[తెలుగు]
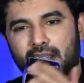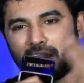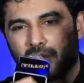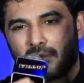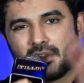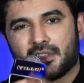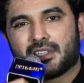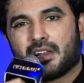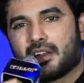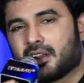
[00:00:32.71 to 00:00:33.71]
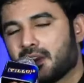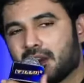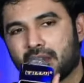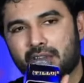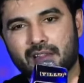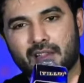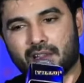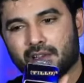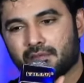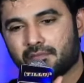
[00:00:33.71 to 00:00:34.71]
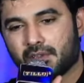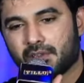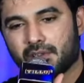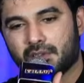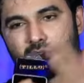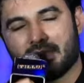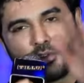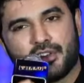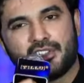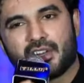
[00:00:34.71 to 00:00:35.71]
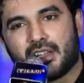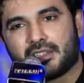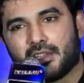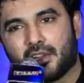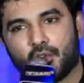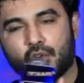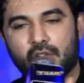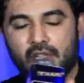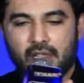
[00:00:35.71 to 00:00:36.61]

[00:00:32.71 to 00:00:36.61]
చాలామంది చాలా రకాలుగా కింద దాని గురించి రాశారు